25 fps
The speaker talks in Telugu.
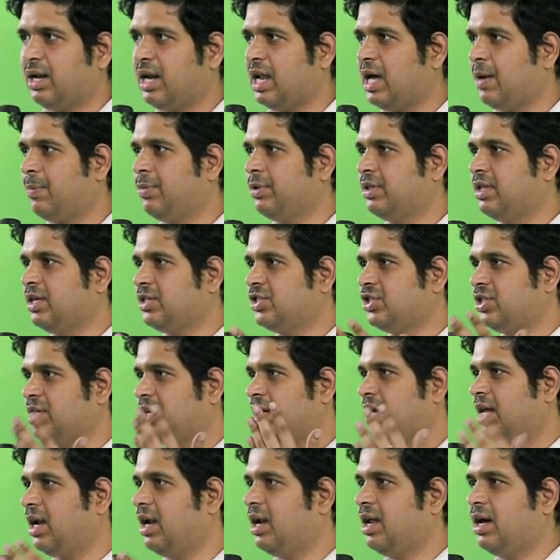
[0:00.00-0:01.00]
లేకపోతే
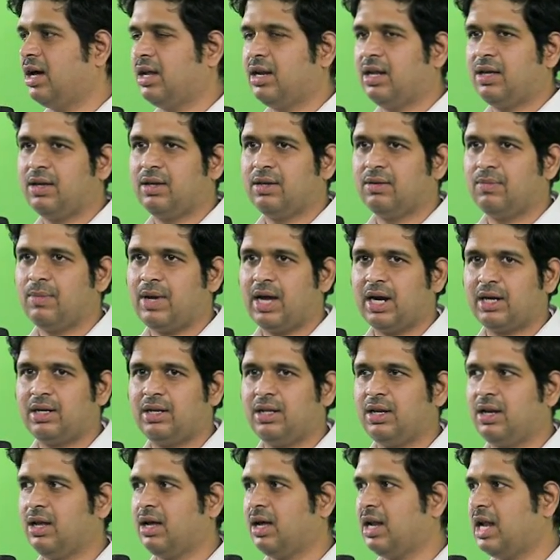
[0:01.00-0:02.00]
షిగల్లా అనే
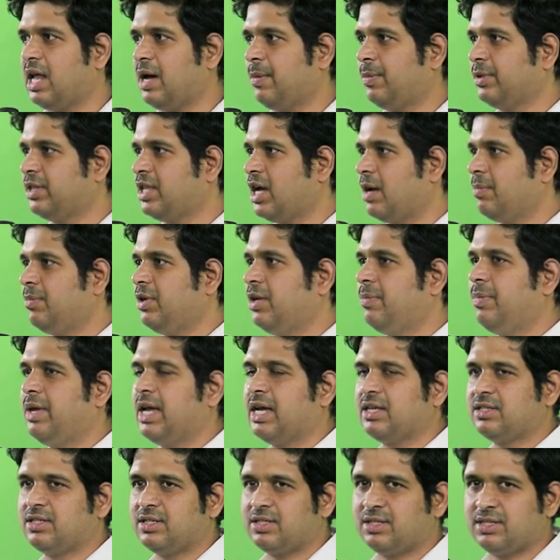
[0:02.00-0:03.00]
బ్యాక్టీరియా లేకపోతే
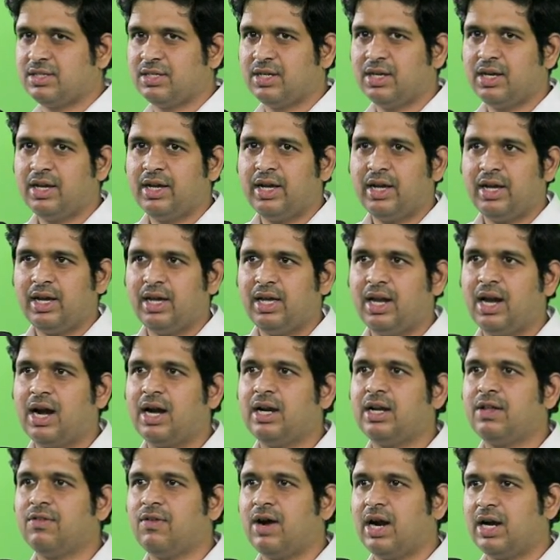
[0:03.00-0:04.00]
అమీబియాసిస్
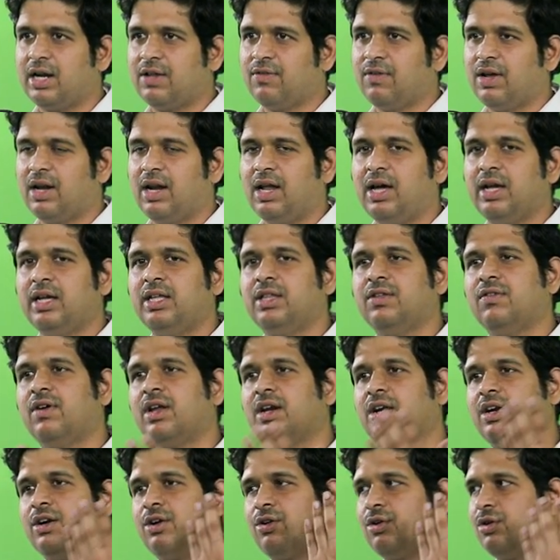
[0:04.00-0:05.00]
ఇలాంటి వాటి వల్ల
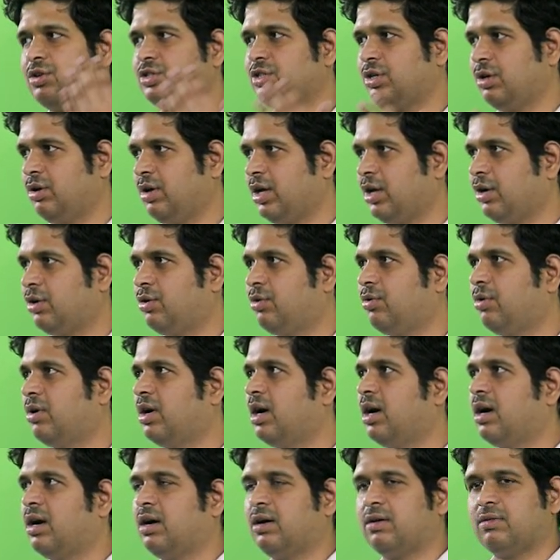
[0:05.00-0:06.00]
ఇదివరకటి రోజుల్లో
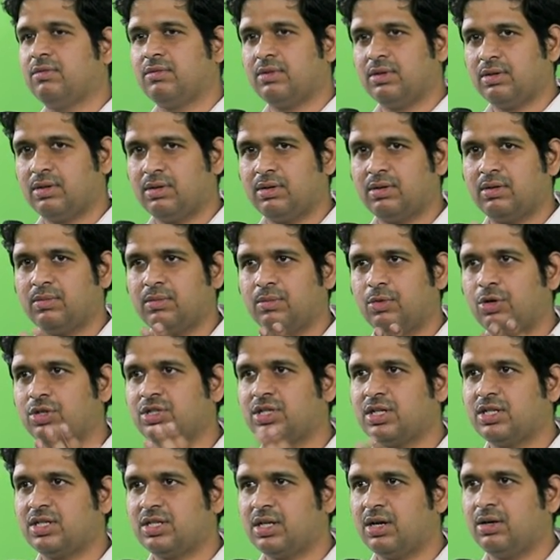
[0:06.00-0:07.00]
ఎక్కువగా
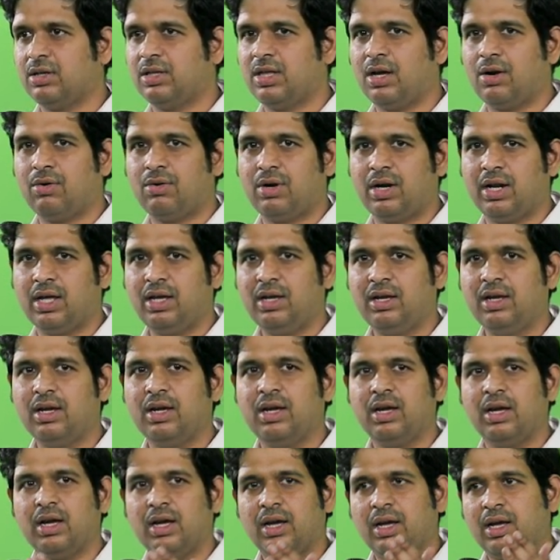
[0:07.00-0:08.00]
మోషన్స్ అవుతూ ఉండే
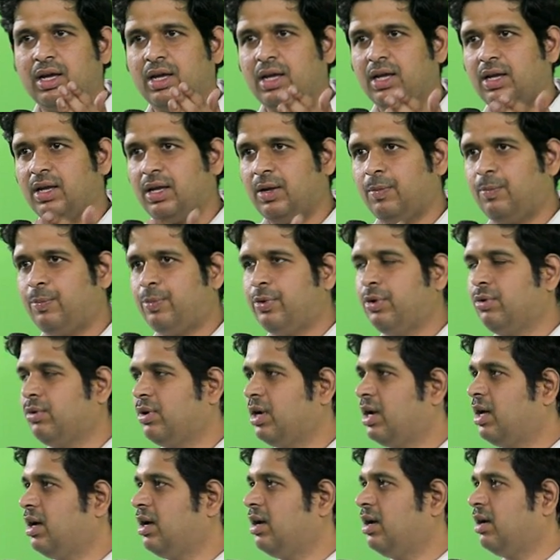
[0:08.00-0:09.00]

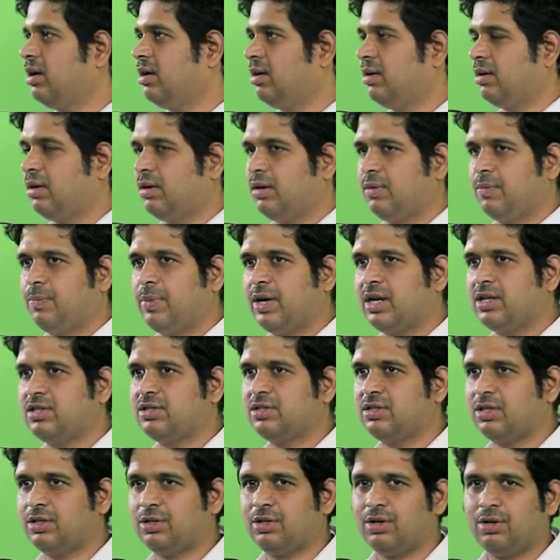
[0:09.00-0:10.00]
ఇప్పుడున్న
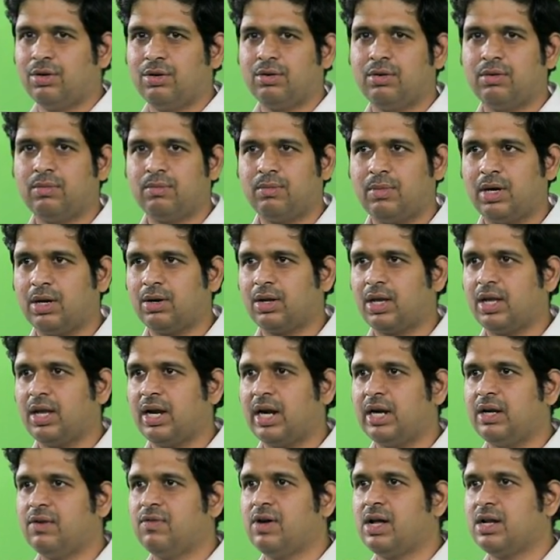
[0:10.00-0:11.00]
పరిస్థితుల్లో మనకి
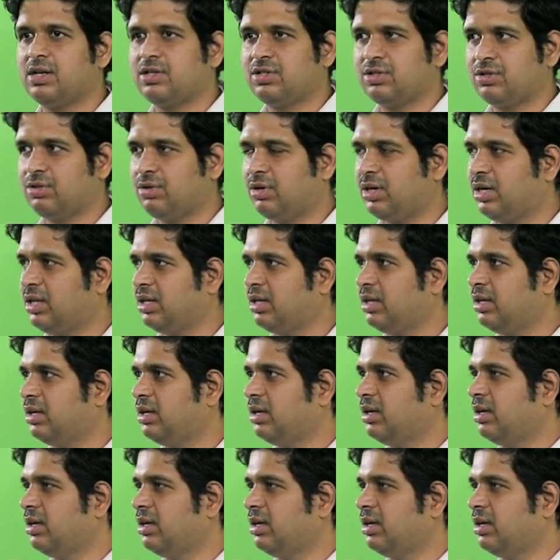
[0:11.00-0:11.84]
అడ్వాన్స్ తోటి